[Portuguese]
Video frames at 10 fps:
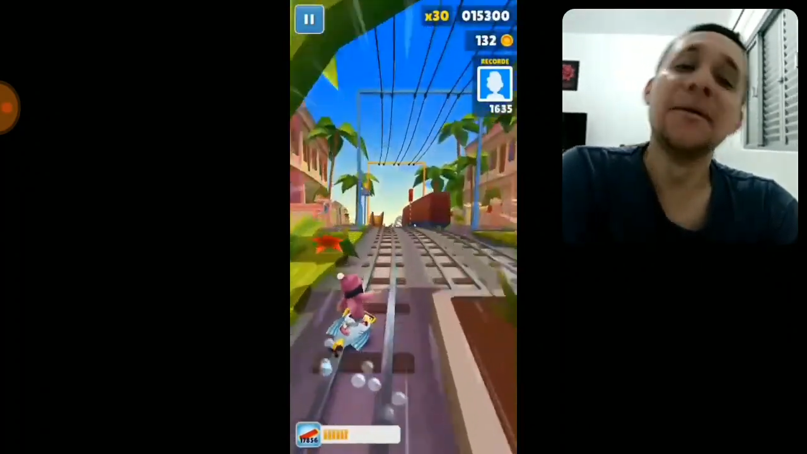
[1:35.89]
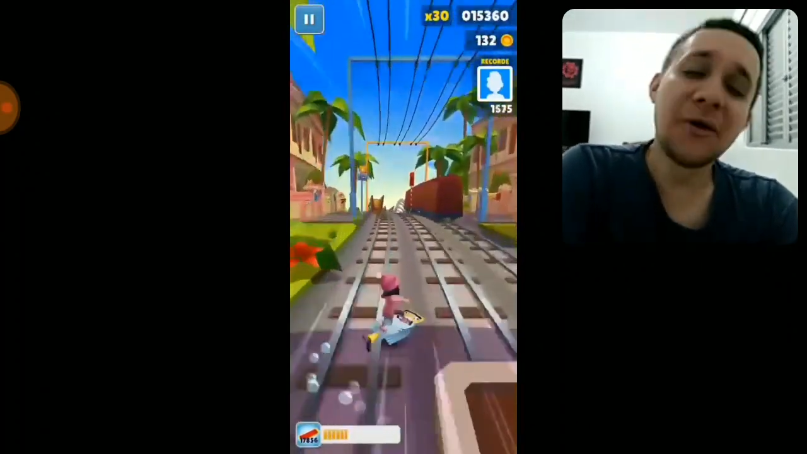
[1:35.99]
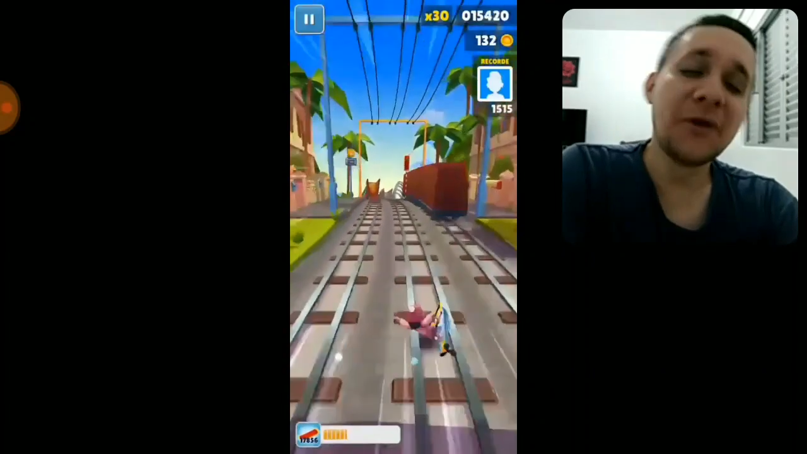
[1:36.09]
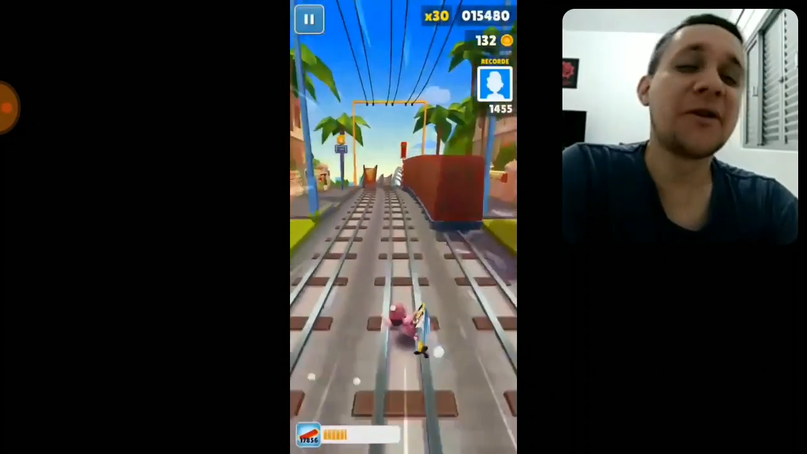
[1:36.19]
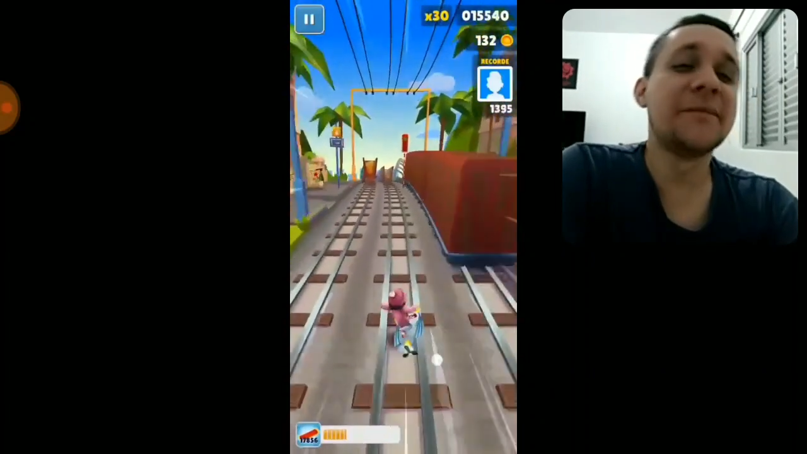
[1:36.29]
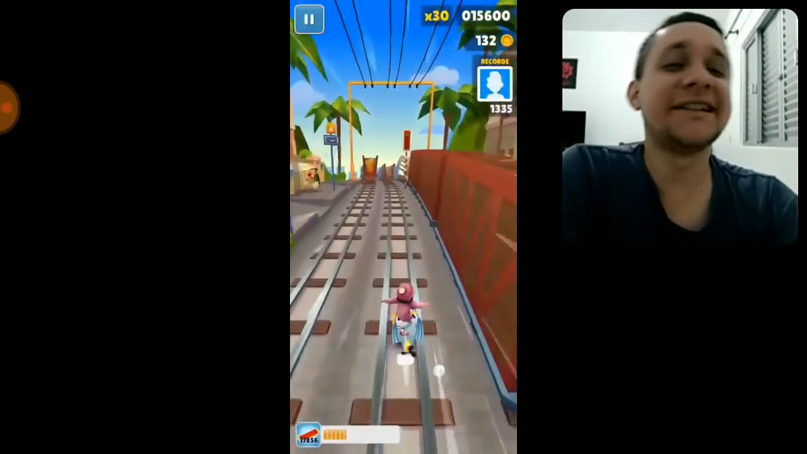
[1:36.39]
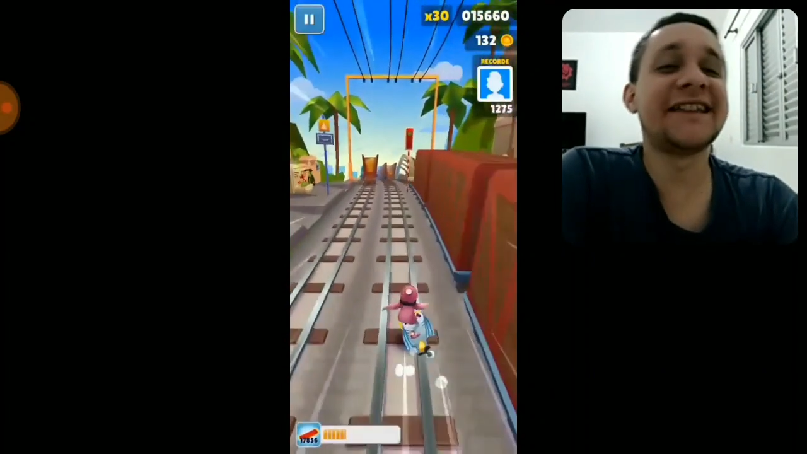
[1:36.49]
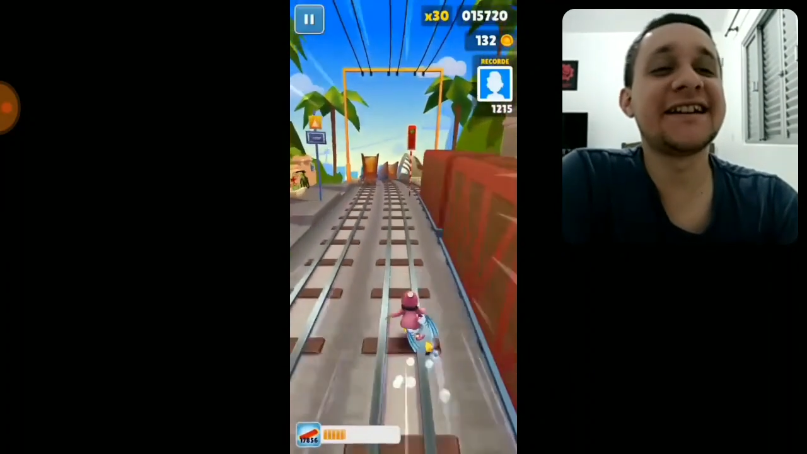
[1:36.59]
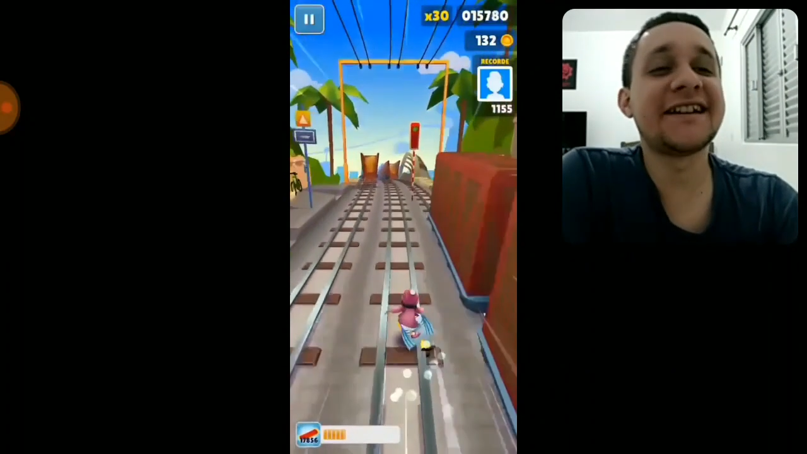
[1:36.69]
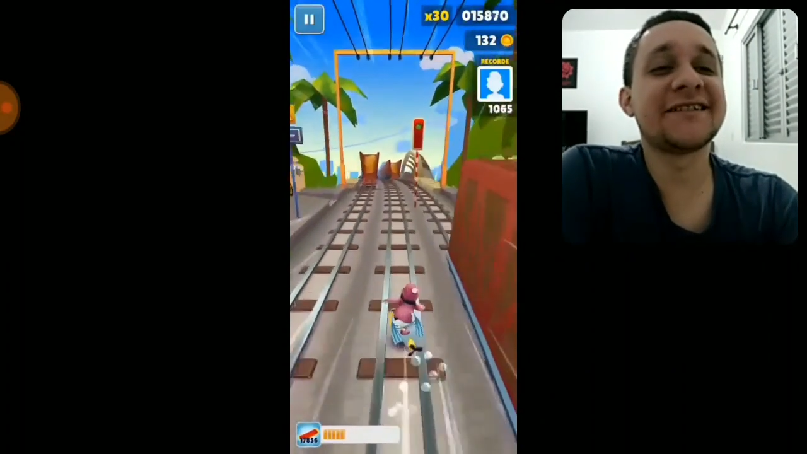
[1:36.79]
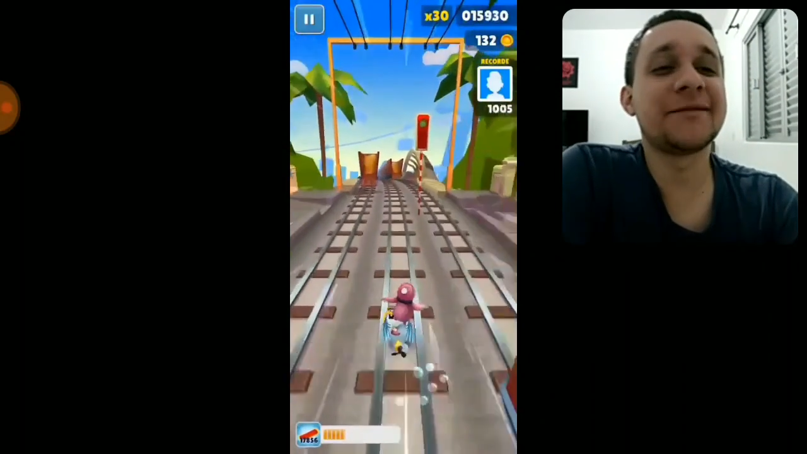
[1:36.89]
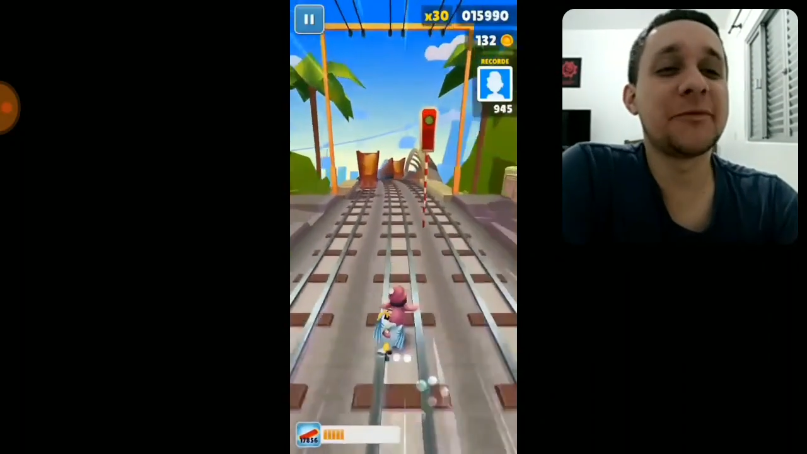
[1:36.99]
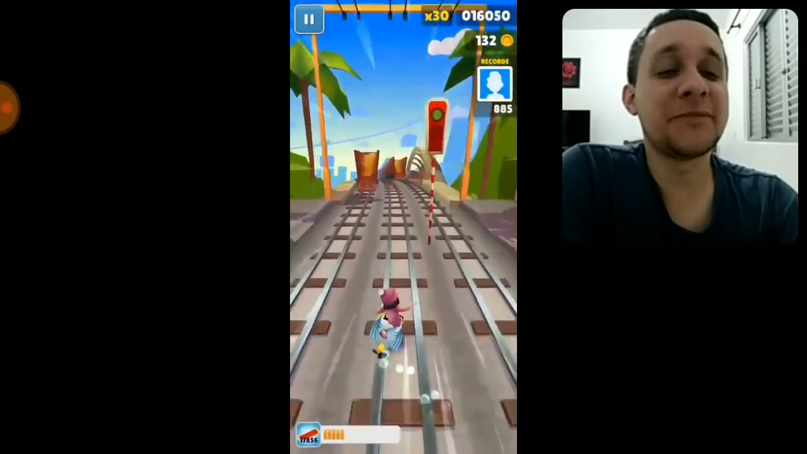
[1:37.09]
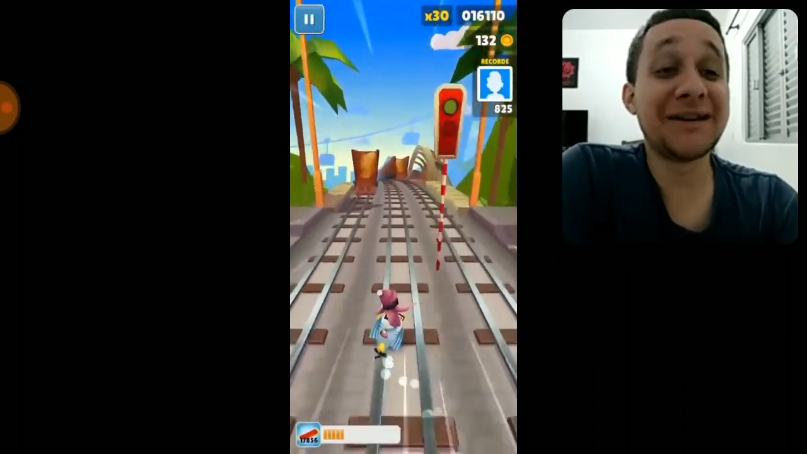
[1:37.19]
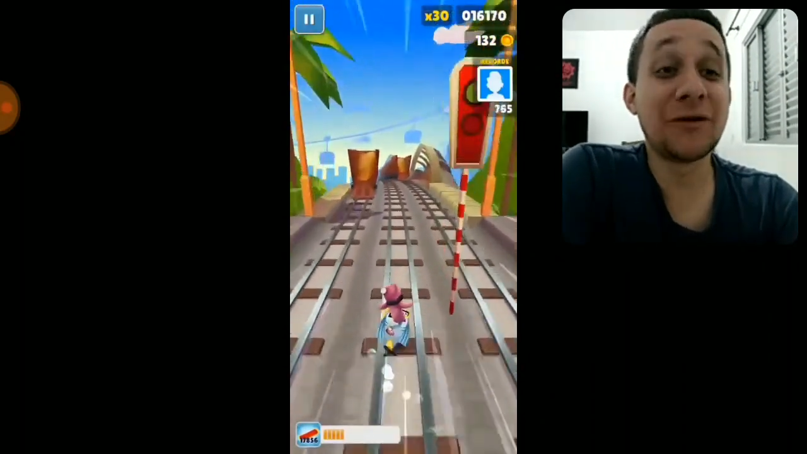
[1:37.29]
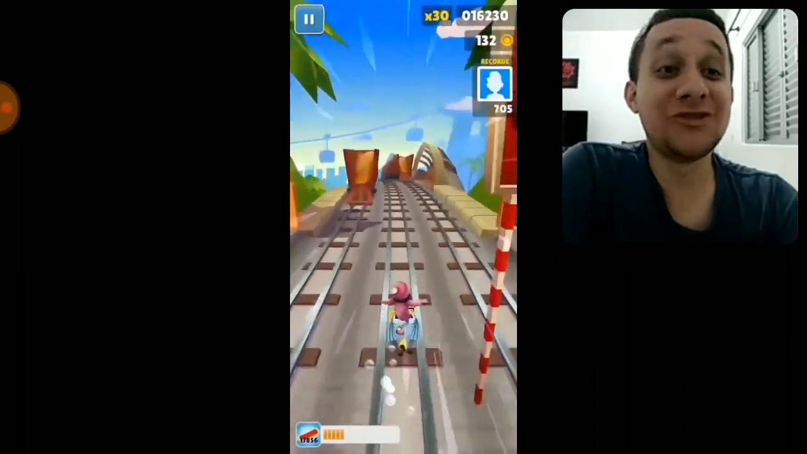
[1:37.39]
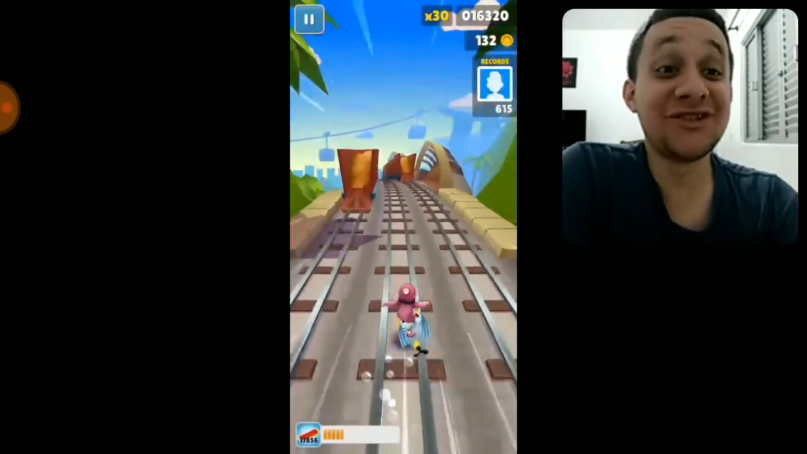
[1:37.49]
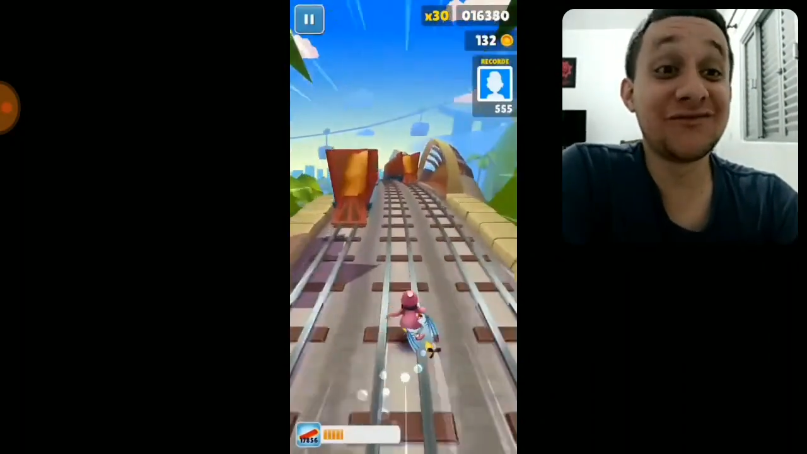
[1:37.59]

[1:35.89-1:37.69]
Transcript: Bom, comenta aí, quero saber a opinião de